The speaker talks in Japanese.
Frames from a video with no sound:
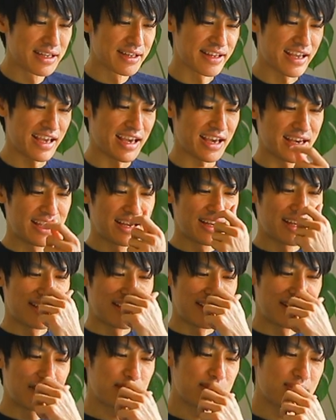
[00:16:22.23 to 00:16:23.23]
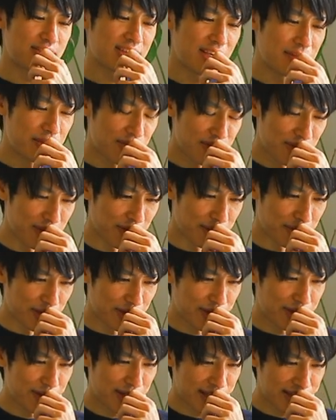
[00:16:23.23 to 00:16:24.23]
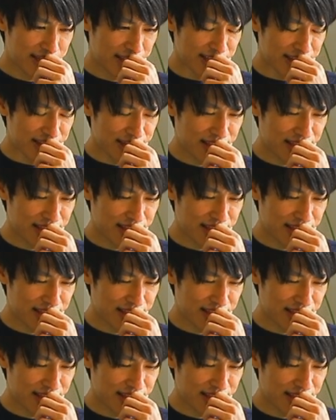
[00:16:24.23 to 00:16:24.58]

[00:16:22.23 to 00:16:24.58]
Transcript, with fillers: で、伊之助も僕はね、